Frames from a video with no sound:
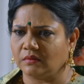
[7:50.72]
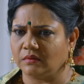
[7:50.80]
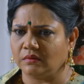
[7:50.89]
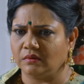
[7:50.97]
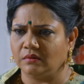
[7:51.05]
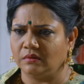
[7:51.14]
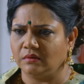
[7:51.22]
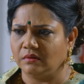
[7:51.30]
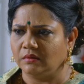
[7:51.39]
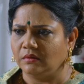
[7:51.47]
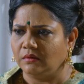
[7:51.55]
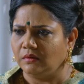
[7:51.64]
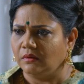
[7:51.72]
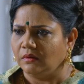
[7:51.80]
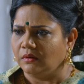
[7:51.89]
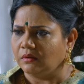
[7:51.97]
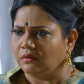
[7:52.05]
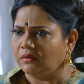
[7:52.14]
लेकिन उन्होंने
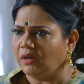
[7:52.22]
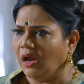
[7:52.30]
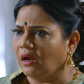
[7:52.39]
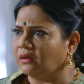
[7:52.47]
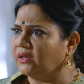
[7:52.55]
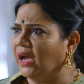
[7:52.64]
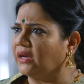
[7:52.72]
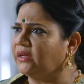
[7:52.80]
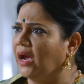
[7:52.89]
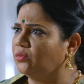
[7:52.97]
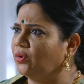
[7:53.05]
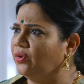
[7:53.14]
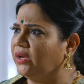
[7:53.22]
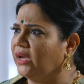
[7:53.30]
क्या क्या क्या उन्होंने